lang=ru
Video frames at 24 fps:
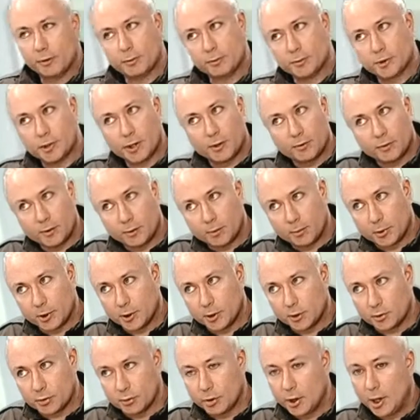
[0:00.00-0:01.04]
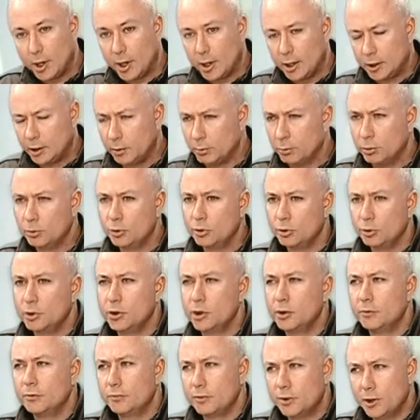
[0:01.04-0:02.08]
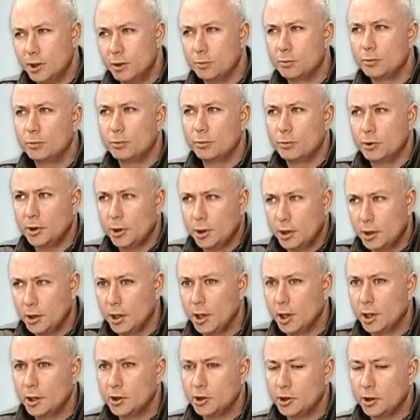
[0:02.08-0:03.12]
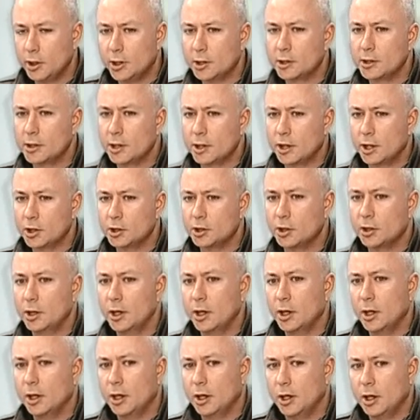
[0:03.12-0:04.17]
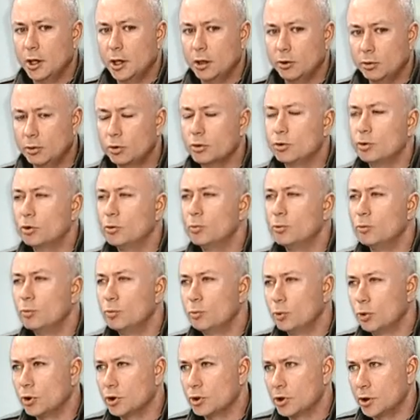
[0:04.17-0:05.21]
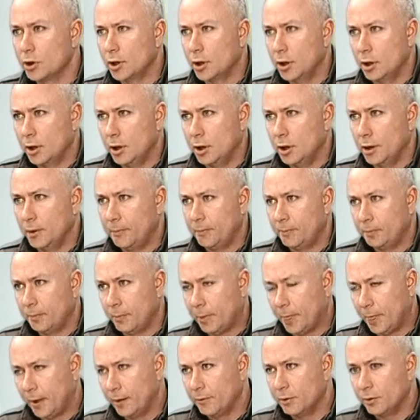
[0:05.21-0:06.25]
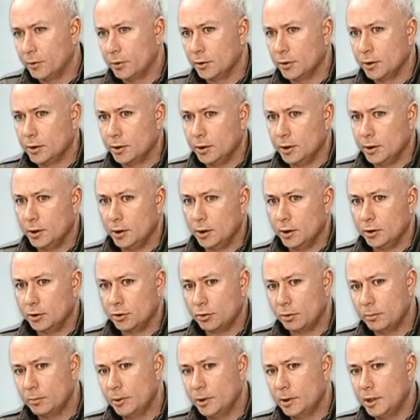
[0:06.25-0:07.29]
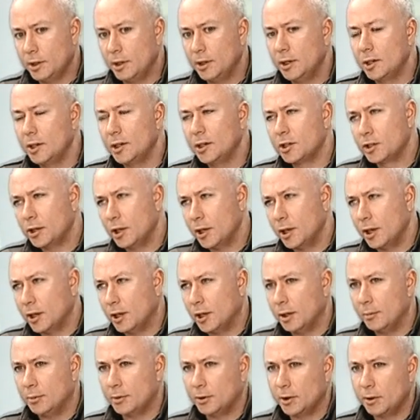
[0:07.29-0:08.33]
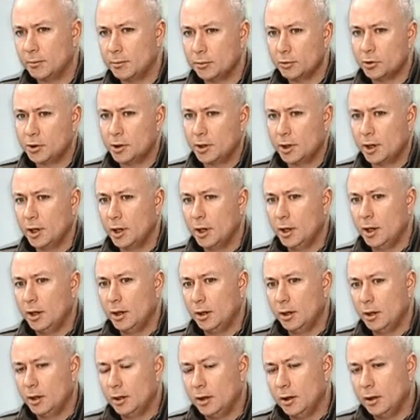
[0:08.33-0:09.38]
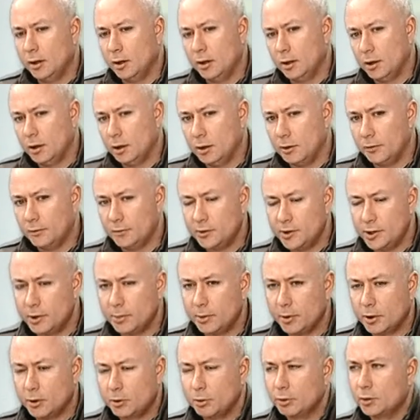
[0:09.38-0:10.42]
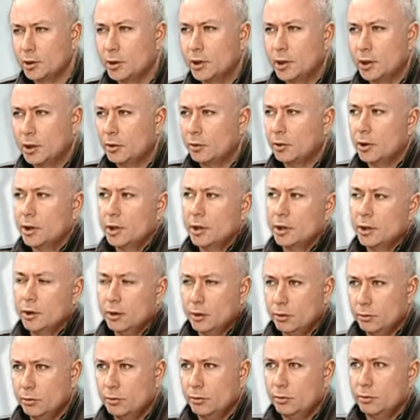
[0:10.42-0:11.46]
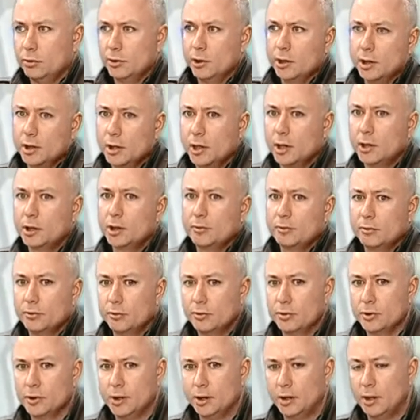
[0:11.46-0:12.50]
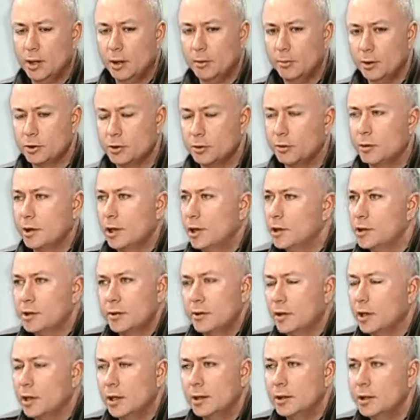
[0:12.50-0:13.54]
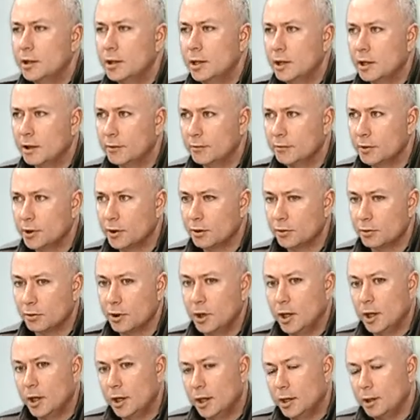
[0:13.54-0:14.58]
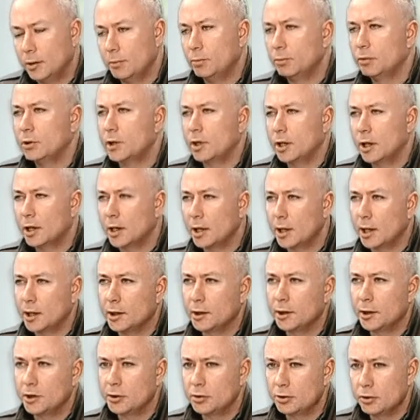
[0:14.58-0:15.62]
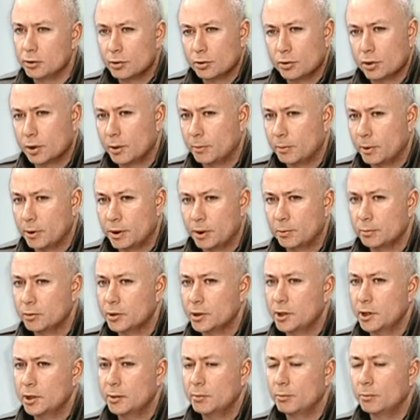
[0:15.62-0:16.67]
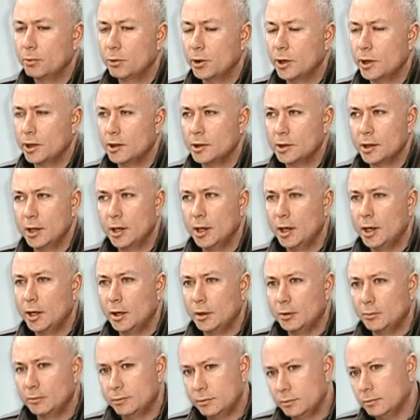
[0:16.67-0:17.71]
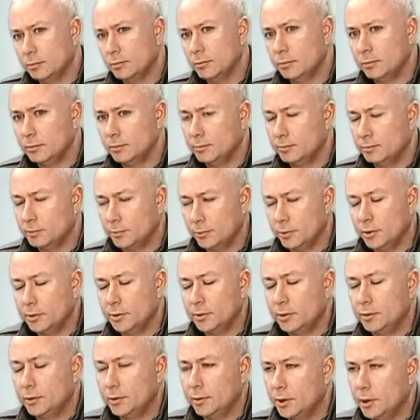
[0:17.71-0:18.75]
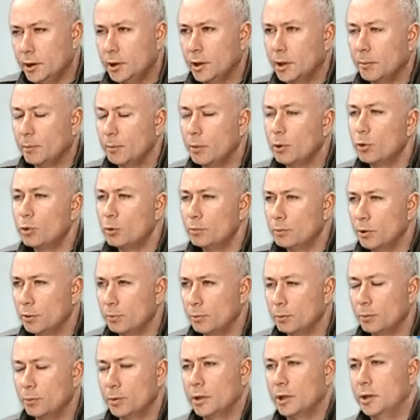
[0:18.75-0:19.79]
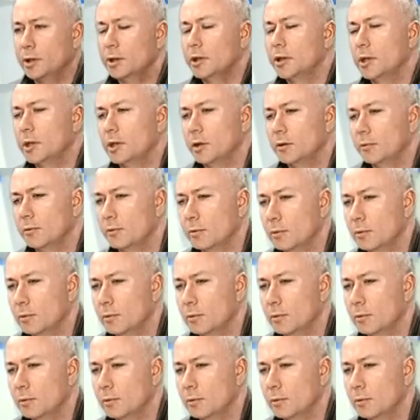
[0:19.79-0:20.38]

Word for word: вам завтра принесу. Это будет очень в тему, и человек закажет э, то, что ему можно. Вот. И чтобы это не лежало, потому что Э, все продукты, которые ну, накладываются, да, большого количества холодильников нету. Это будут тараканы, еще что-то. Поэтому с этим борются. Ну, то есть и ну, надо по-умному подходить к этому